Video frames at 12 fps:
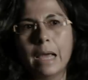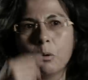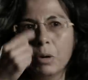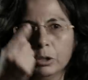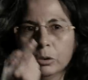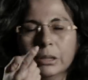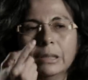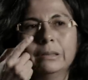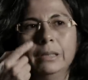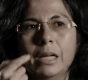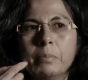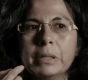Cuando te
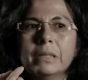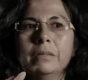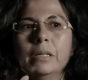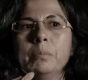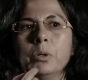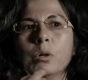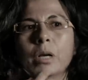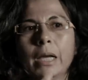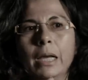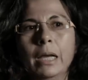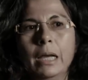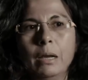decía al principio
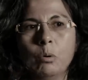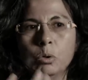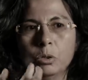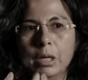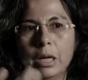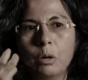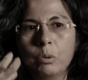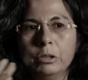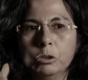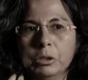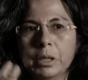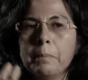que una de las
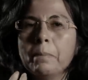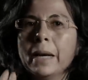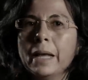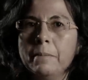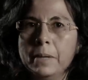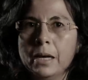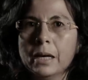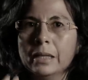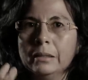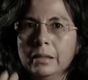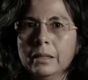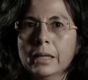cuestiones previas
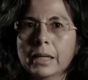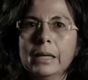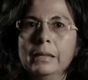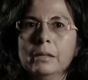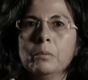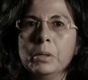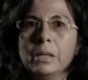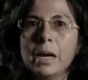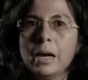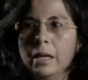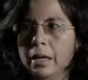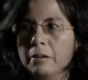que tiene que
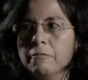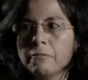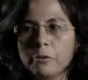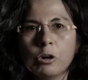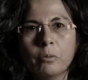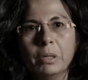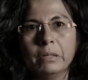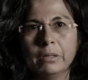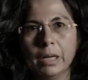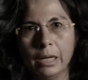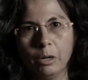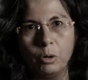determinar el informe, si
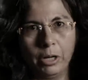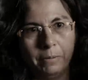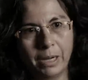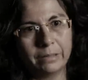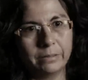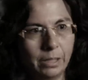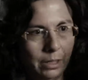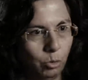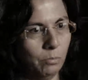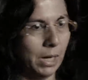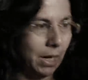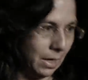es que lo que va a hacer es
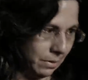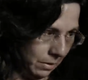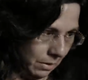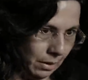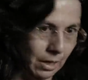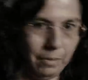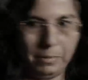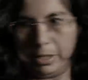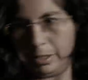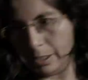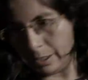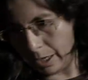un balance entre la
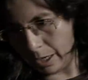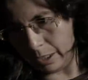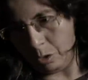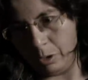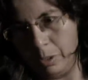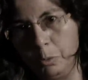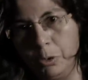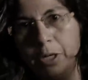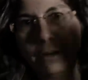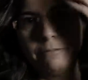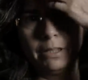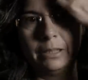medida y lo que
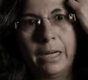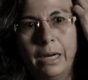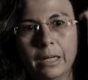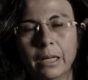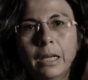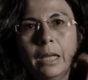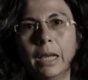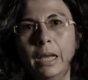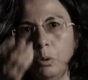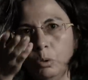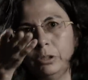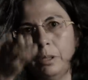podría afectar, es
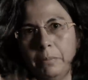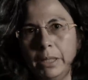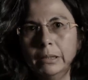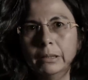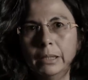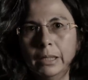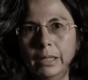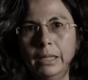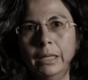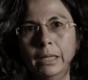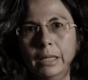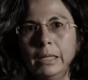justamente
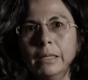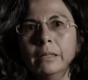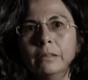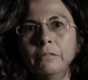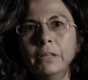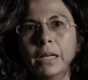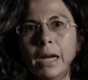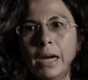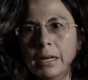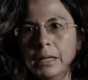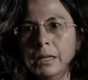eh, identificar